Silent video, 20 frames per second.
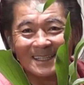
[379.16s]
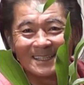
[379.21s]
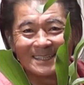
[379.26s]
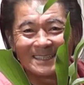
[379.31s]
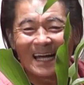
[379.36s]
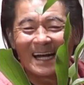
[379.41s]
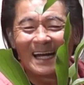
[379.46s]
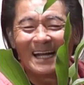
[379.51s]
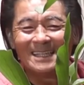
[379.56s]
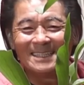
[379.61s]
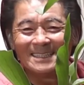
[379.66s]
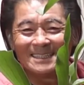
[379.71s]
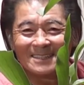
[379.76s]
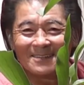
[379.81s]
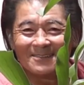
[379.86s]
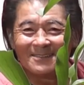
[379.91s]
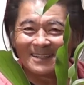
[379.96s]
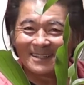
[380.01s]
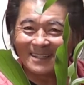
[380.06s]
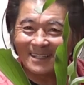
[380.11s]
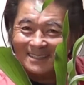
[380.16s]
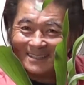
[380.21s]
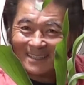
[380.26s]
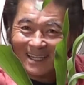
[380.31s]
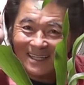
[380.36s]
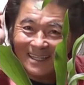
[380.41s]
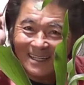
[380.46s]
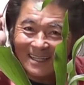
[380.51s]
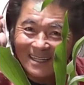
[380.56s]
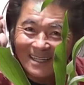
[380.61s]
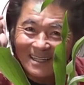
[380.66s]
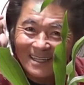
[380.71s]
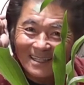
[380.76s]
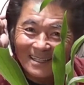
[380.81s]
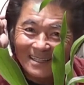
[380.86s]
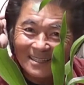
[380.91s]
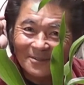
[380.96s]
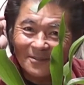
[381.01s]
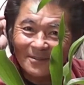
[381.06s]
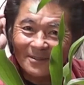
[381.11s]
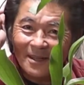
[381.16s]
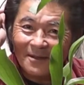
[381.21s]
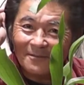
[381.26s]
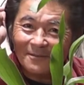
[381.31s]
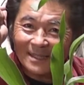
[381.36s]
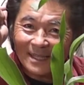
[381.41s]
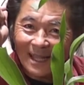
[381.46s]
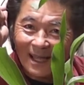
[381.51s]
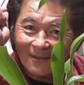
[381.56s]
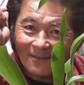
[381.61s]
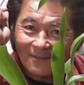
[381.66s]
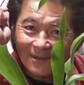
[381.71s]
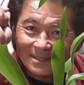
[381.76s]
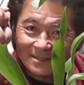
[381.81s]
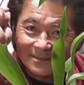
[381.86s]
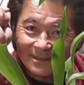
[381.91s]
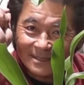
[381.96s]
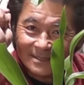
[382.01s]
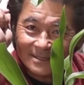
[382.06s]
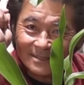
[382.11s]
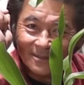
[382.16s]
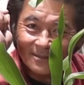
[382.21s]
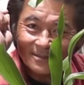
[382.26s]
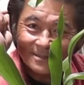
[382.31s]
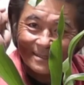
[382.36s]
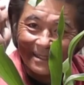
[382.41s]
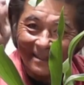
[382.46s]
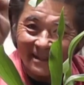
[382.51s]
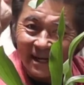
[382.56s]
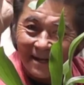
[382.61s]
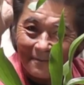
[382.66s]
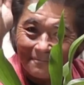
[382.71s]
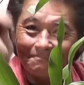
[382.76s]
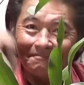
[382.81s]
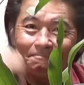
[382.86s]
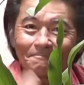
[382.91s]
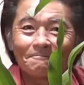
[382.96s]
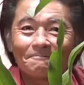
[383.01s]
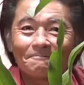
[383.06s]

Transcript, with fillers: チャレンジしてみてくださいそれではまたお会いしましょうさよなら